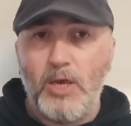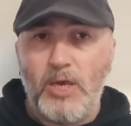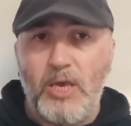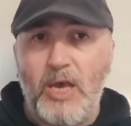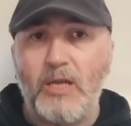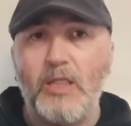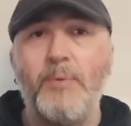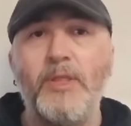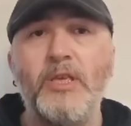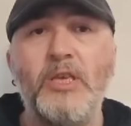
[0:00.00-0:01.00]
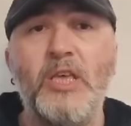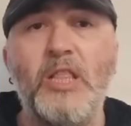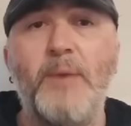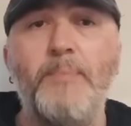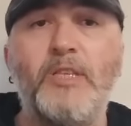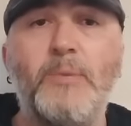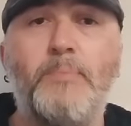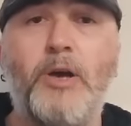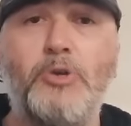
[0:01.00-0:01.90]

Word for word: yargılamanın yenilenmesi